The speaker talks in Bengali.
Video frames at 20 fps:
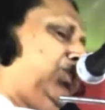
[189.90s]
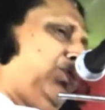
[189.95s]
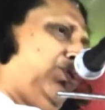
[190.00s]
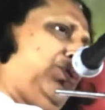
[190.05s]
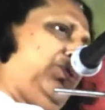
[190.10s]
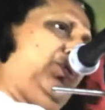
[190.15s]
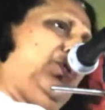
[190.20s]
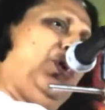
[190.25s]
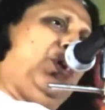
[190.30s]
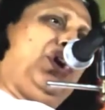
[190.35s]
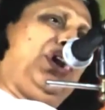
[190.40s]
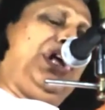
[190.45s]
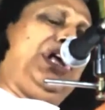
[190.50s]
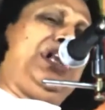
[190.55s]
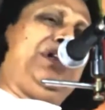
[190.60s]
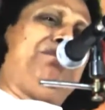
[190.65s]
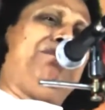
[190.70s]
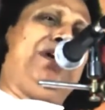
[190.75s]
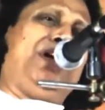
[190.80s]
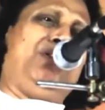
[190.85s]
তোর
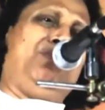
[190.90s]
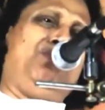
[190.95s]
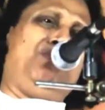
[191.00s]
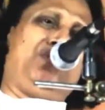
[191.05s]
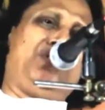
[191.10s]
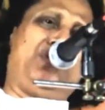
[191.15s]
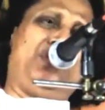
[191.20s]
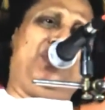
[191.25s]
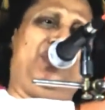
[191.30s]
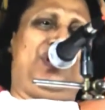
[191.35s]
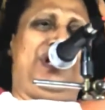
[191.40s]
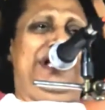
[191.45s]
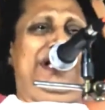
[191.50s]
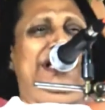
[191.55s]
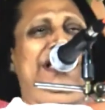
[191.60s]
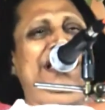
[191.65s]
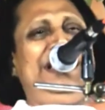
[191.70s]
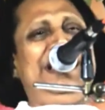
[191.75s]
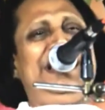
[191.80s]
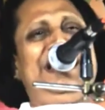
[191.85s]
ঘরের মানুষ
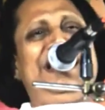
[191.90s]
ঘরেই